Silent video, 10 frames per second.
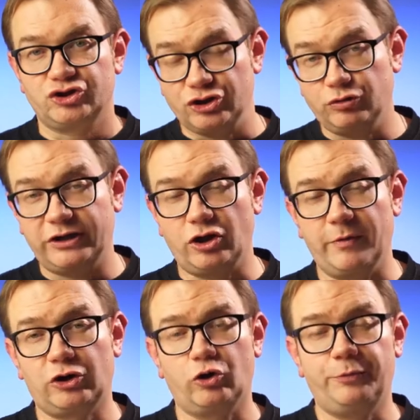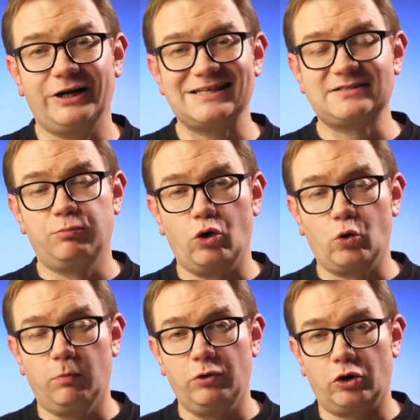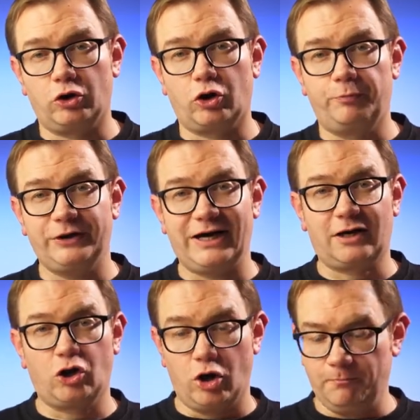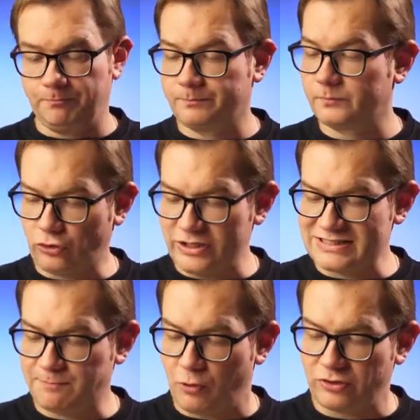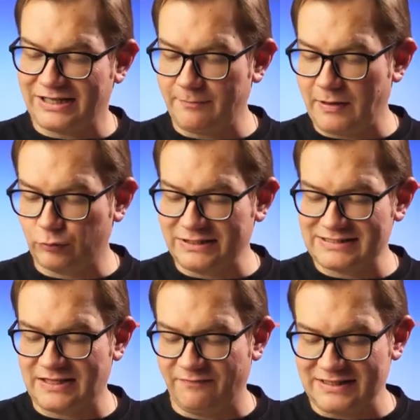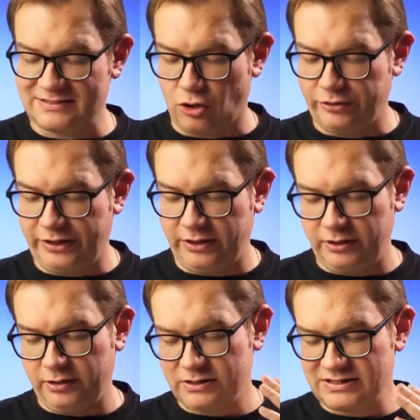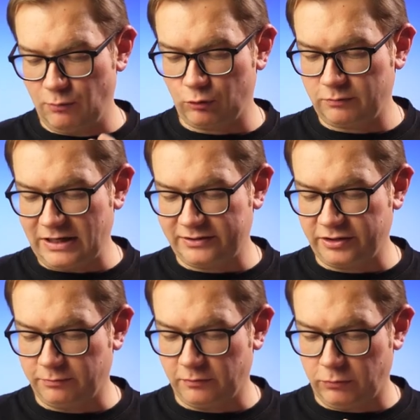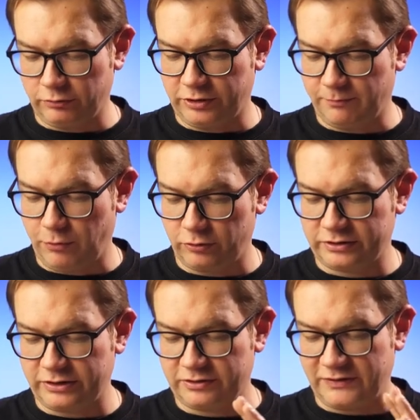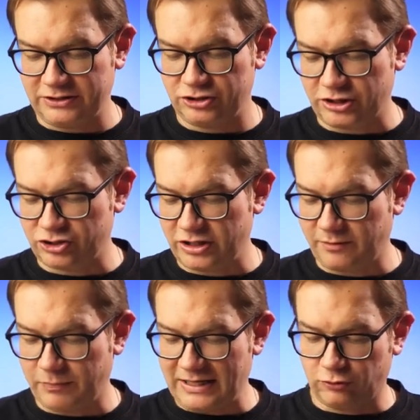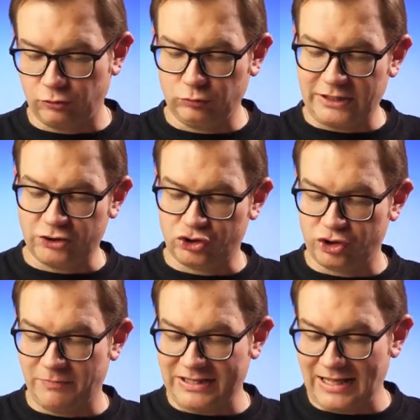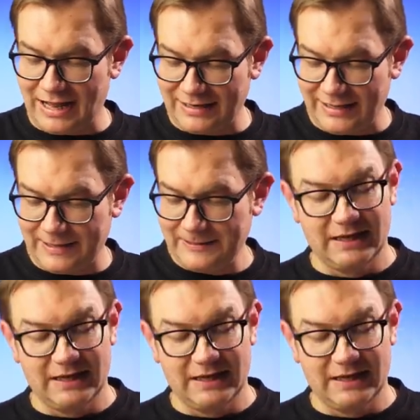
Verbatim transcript: Cześć, tutaj Tomek Kopyra z blogu blogkopyra.com. To jest porter bałtycki wędzony, Smoked Baltic, Baltic Porter, 24 plato, tutaj trzy medale.